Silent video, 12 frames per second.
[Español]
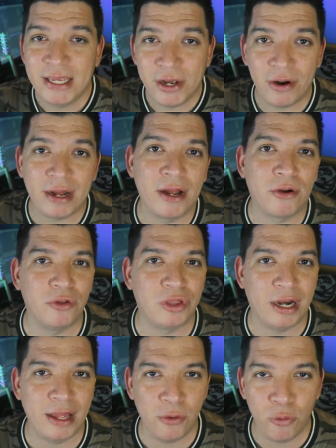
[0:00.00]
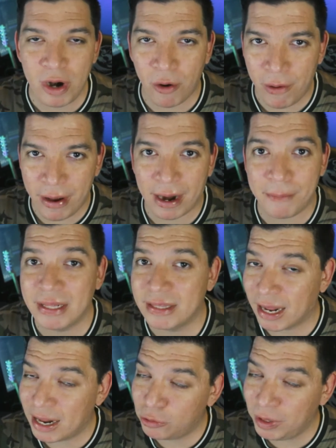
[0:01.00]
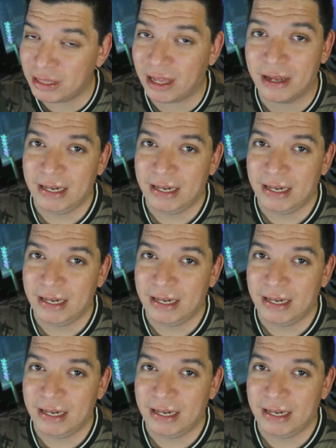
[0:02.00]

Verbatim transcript: y ahora que encontré una nueva herramienta gratuita